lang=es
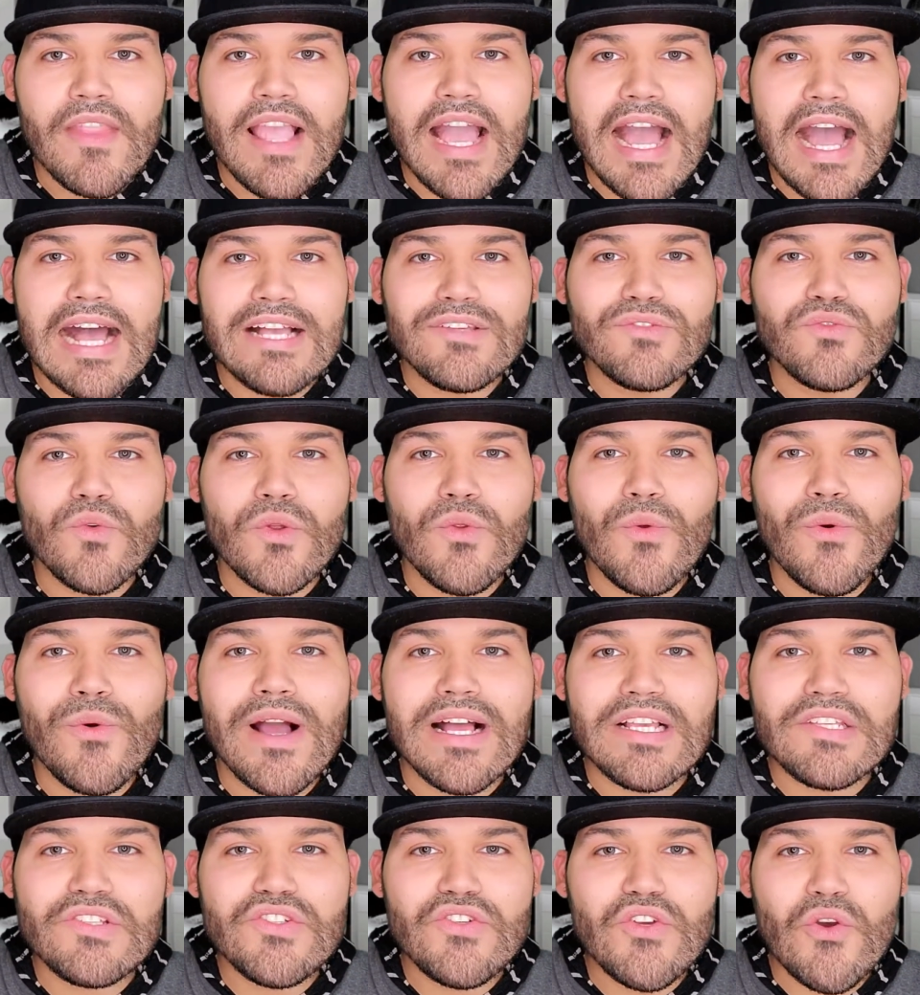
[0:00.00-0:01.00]
a su
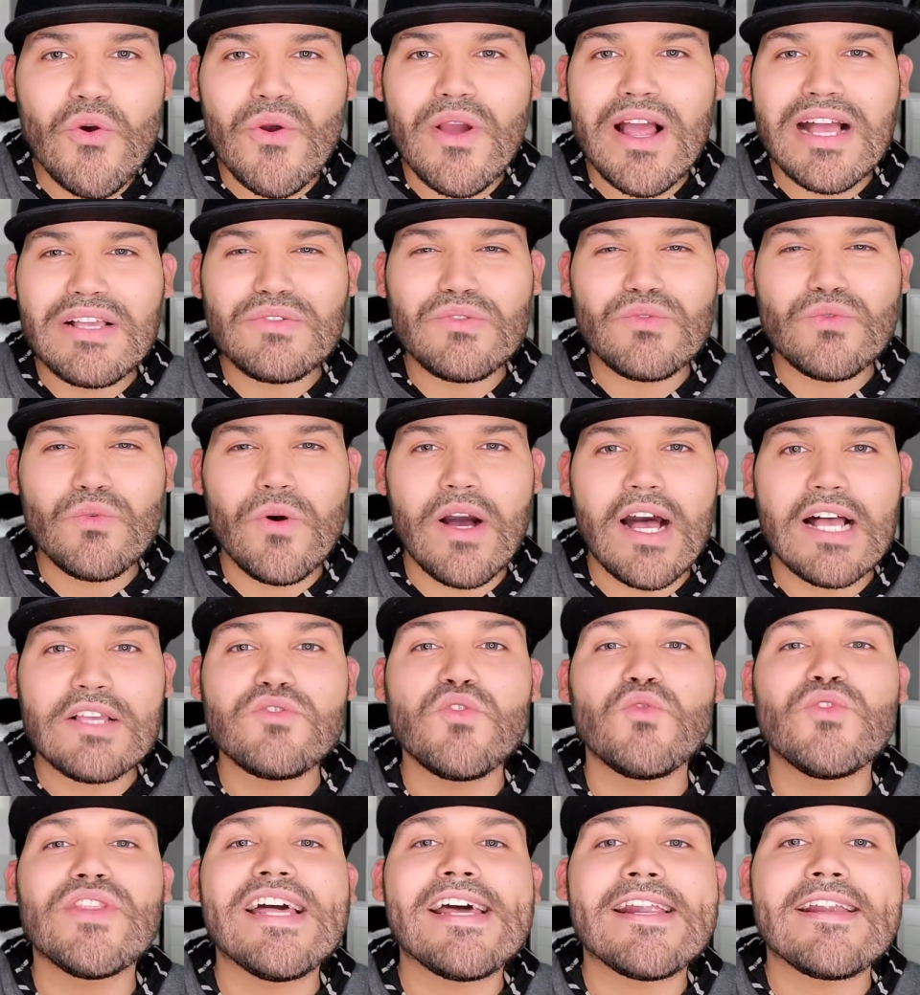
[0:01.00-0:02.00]
educación, a su, a
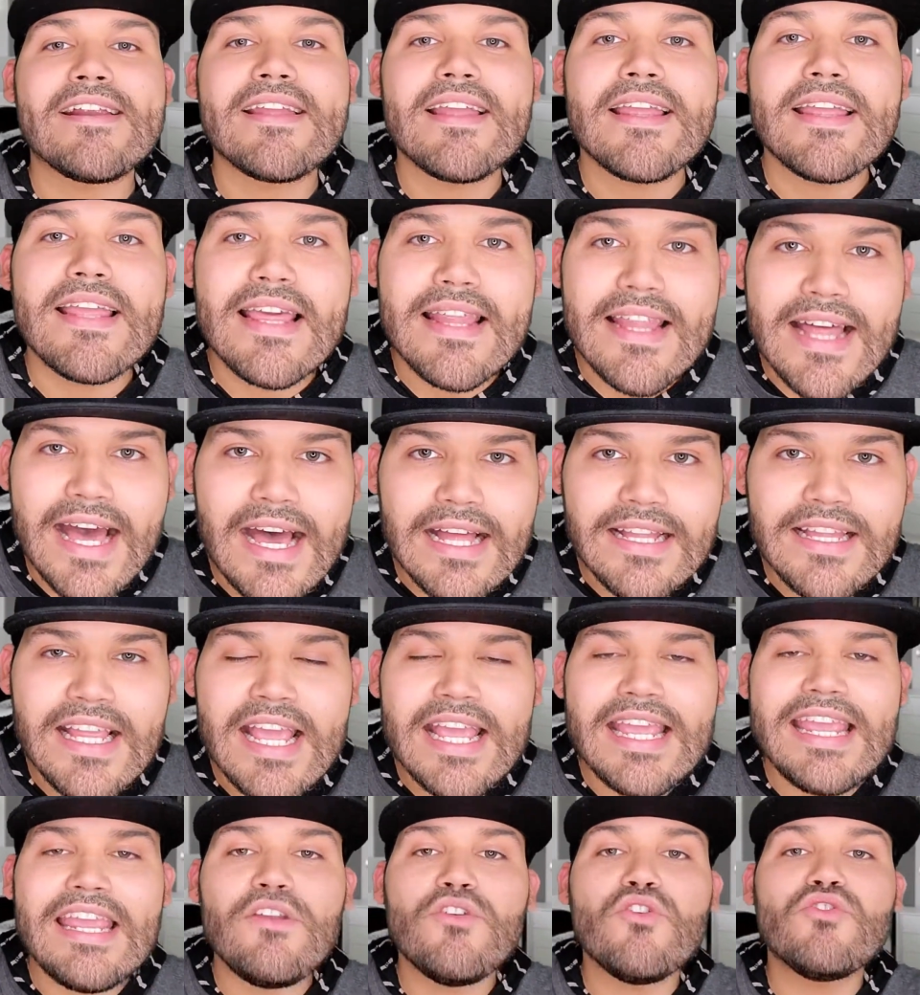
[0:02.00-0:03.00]
su terquedad
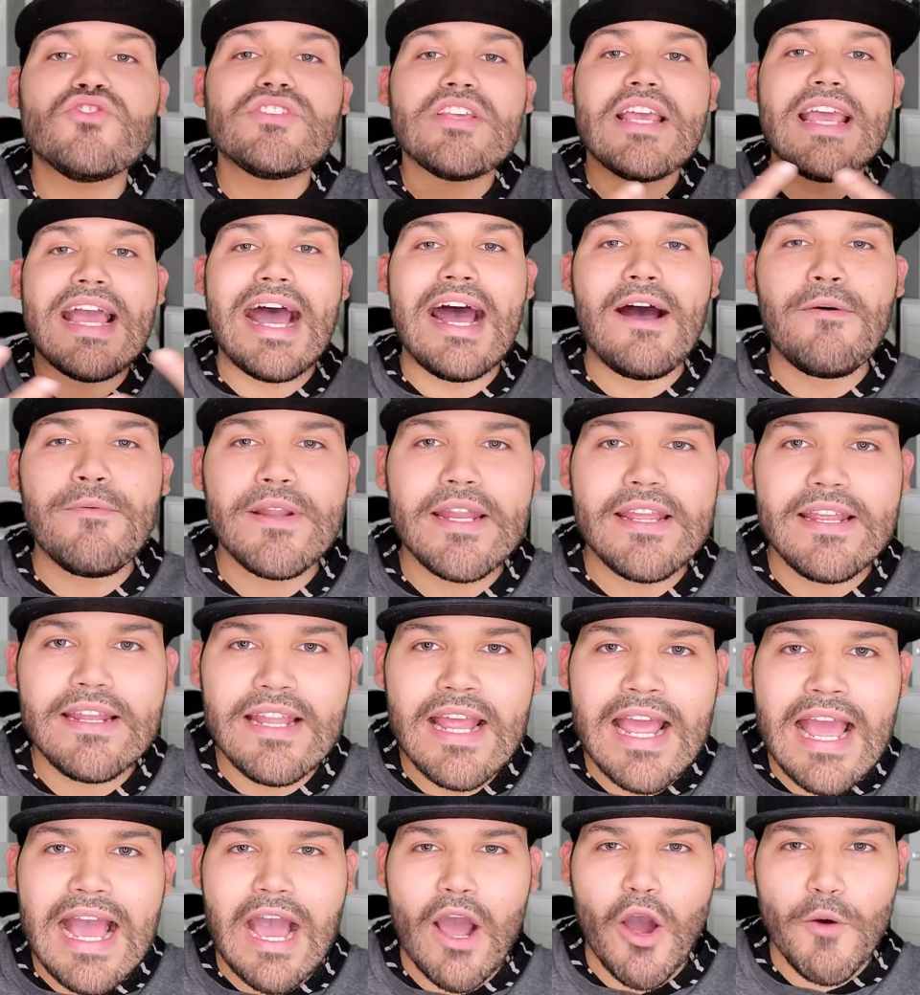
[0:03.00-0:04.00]
y no se
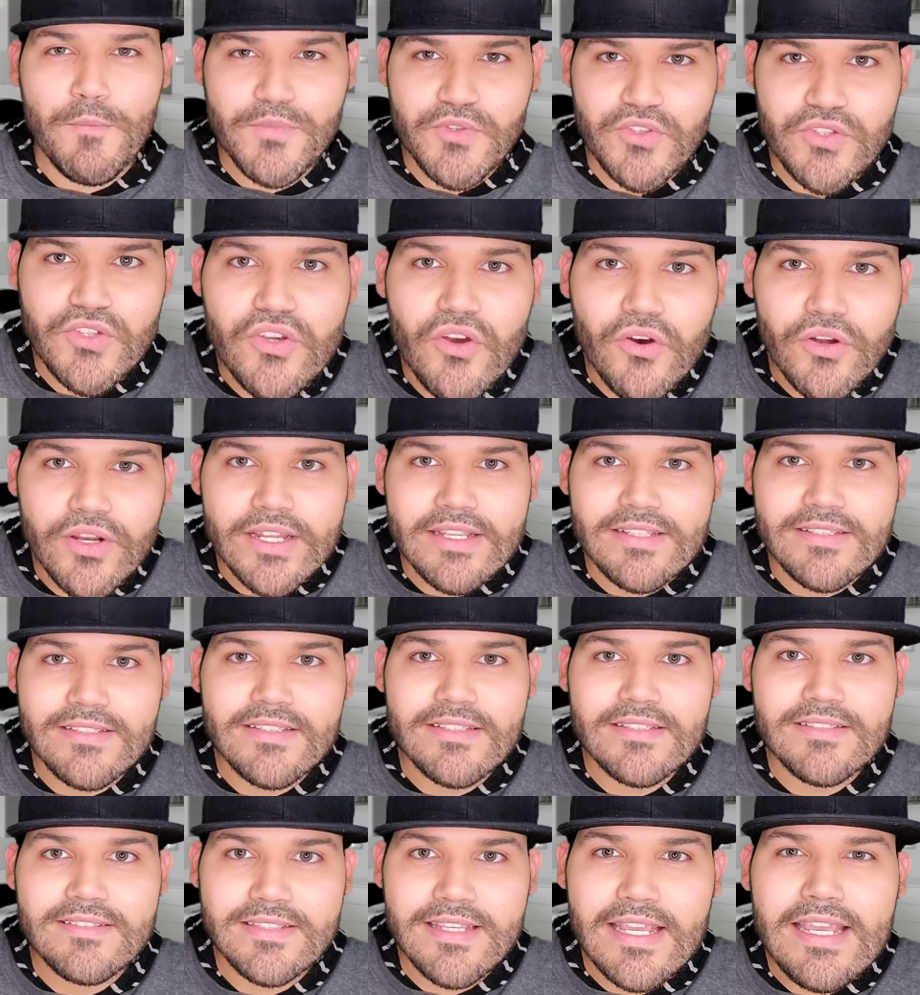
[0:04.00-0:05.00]
abren a
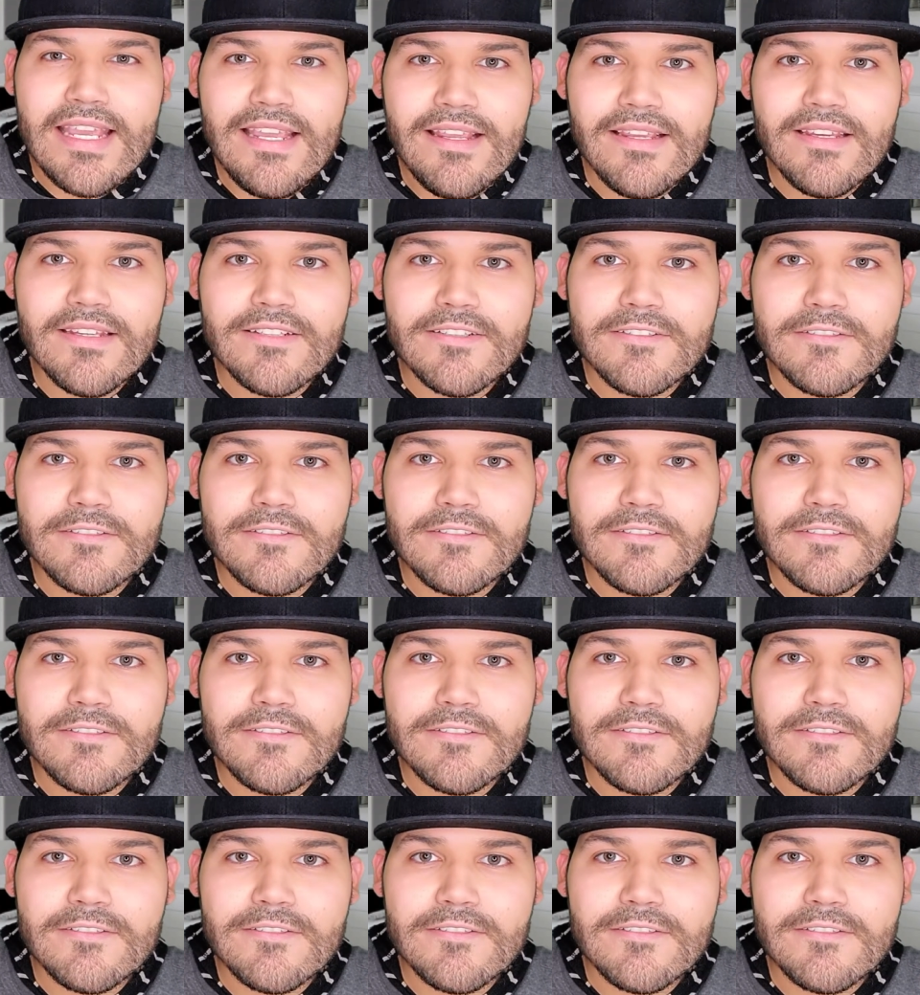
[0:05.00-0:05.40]
opciones, ¿sí?